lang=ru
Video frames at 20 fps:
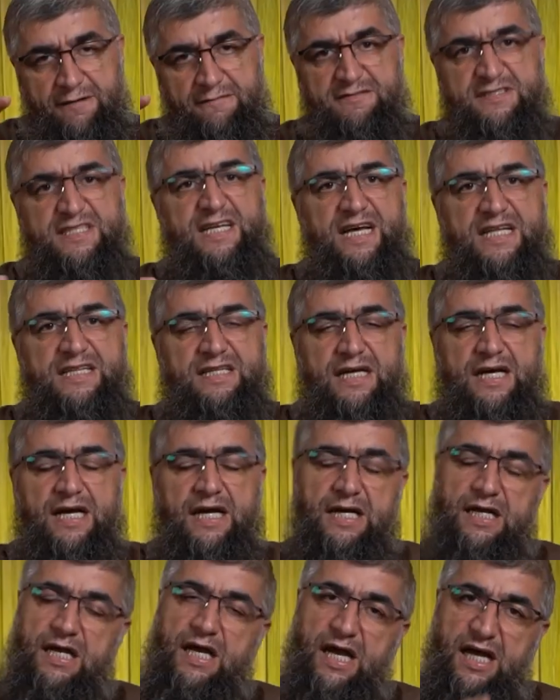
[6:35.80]

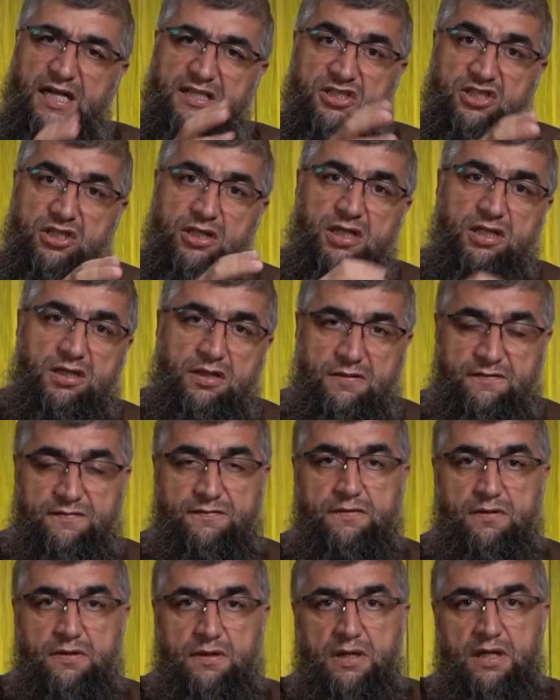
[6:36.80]
взято от
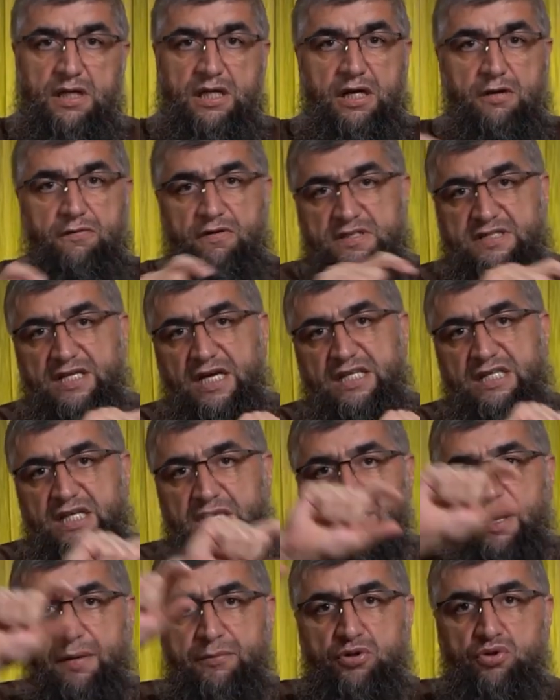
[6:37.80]
шиитов и вот все эти
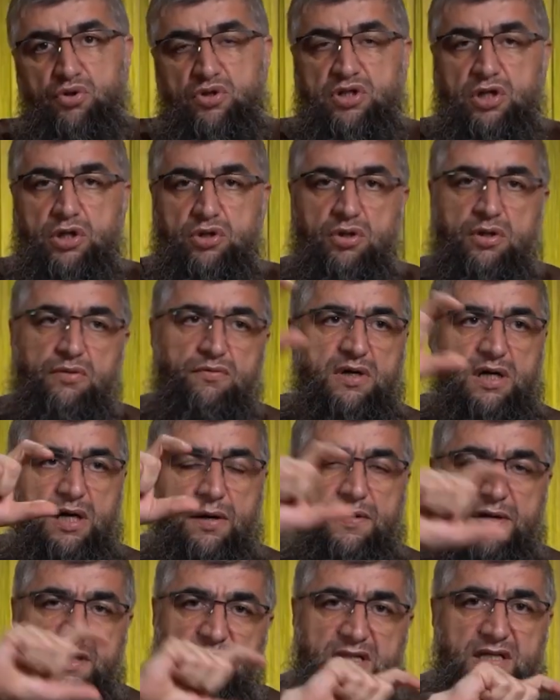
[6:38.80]
имамы тоже, которые вы
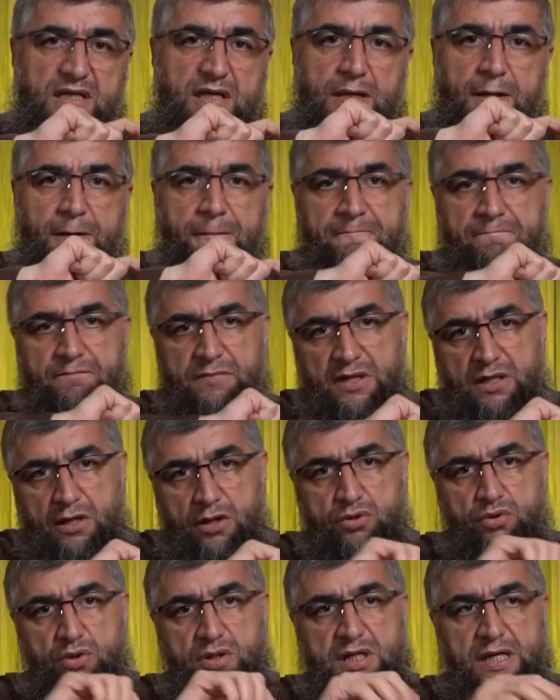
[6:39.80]
говорите,
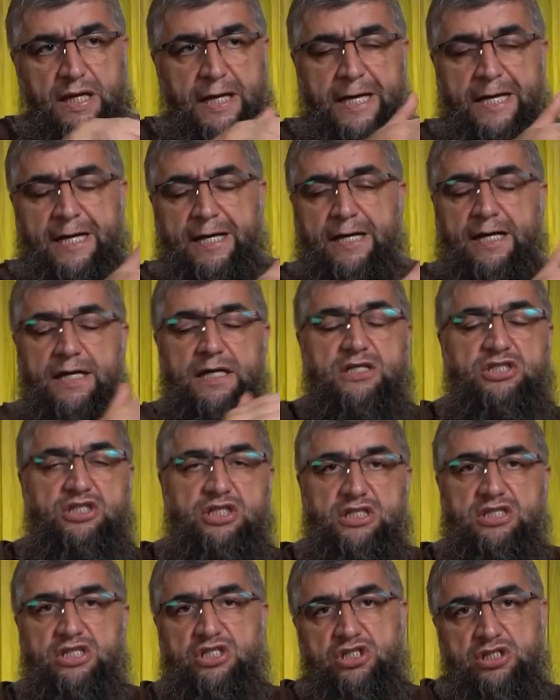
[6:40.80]
которые
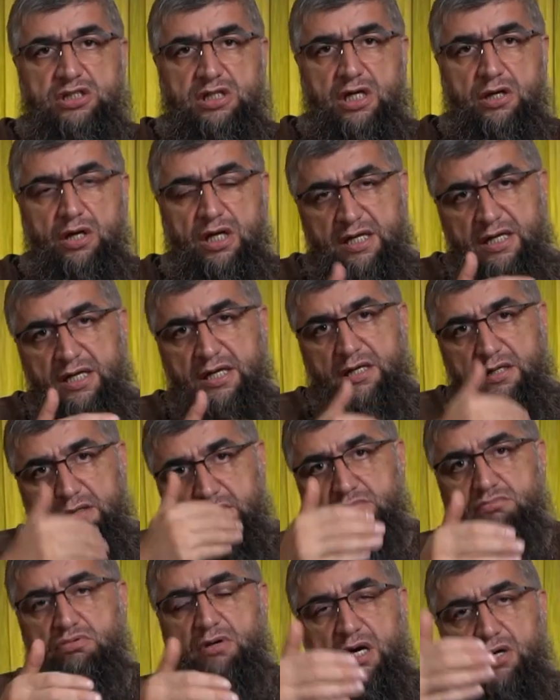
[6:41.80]
шииты читают, они
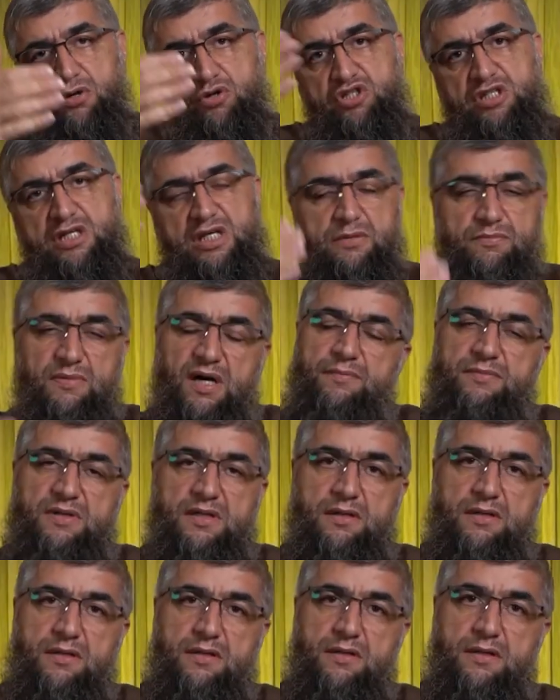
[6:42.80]
хорошие
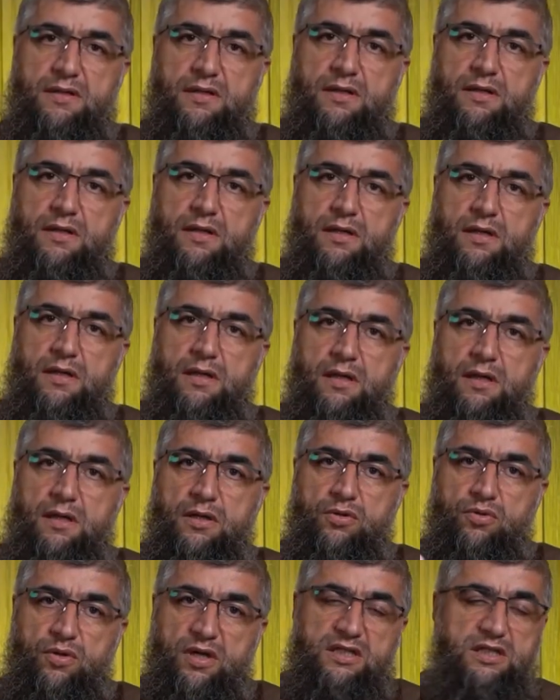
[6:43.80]
имамы.
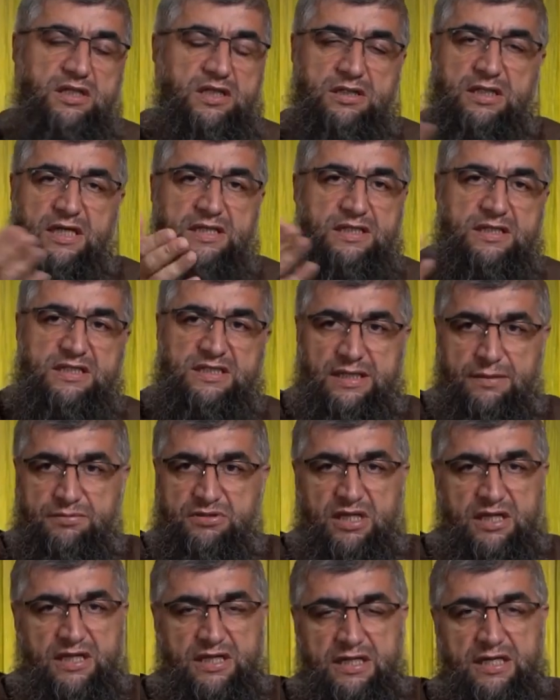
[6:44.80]
Но это где-то в
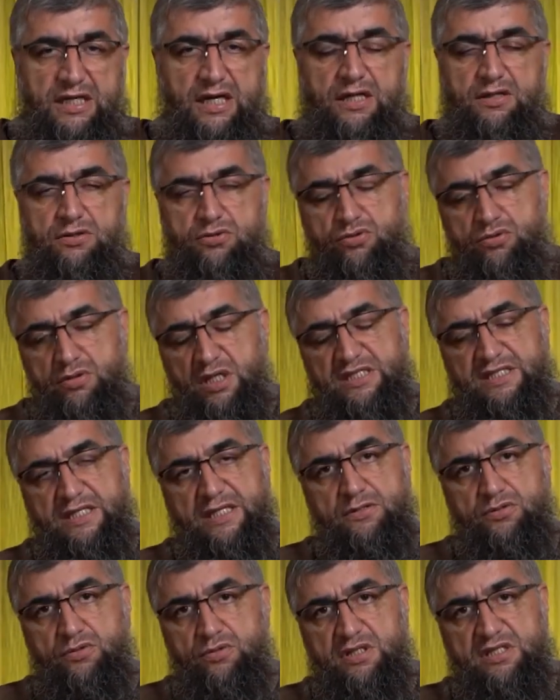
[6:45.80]
исламских книгах, в
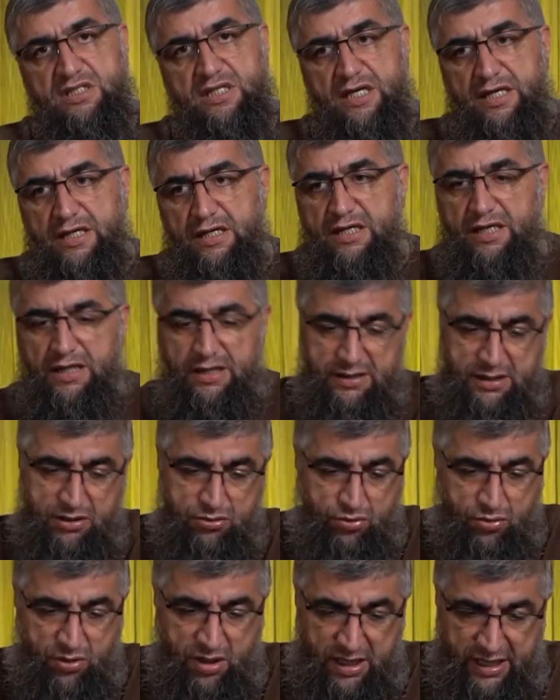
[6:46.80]
суннатских, суннитских книгах
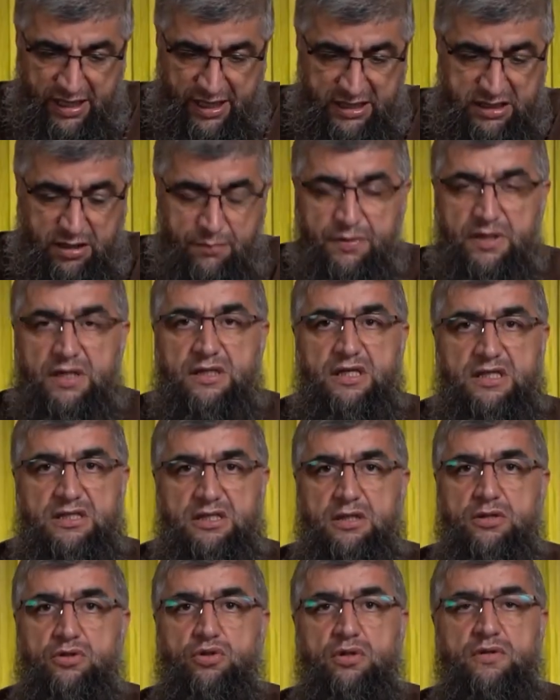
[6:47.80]
нету этой
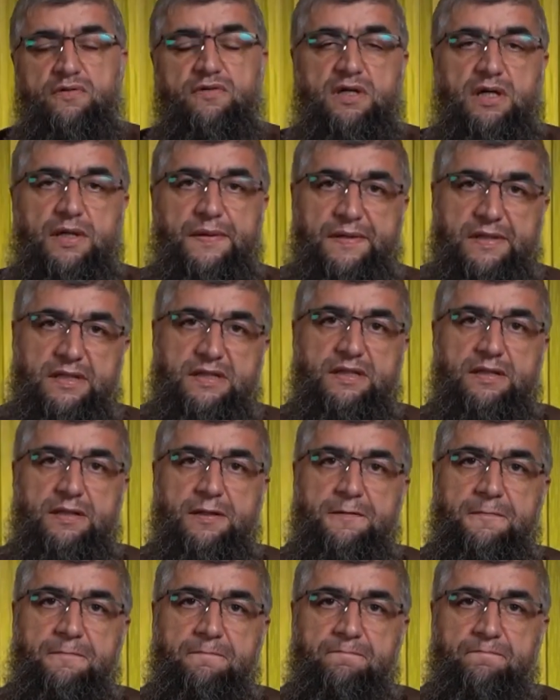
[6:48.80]
передачи, которой вы
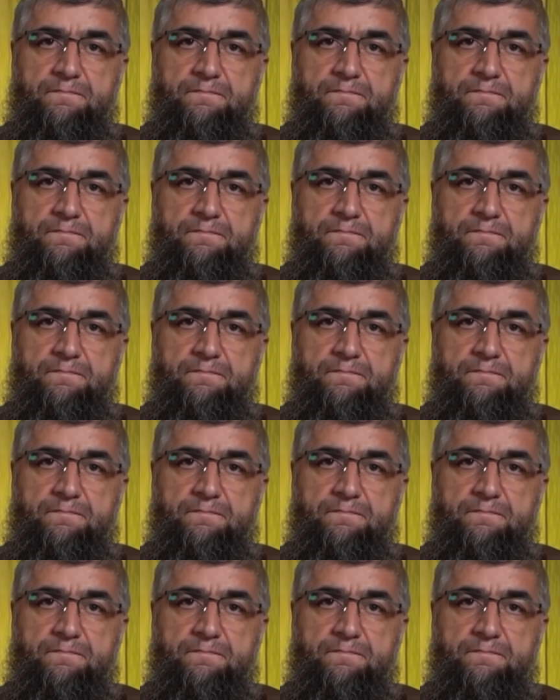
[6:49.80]
говорите.